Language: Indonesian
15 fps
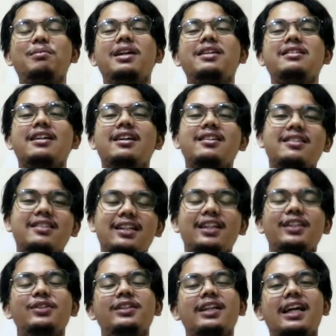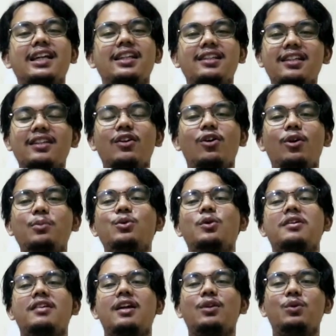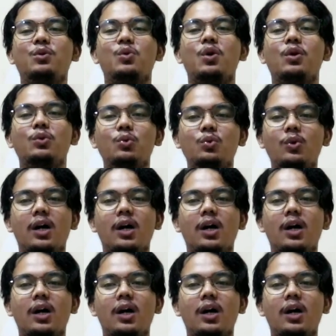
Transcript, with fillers: Manchester United Home 2122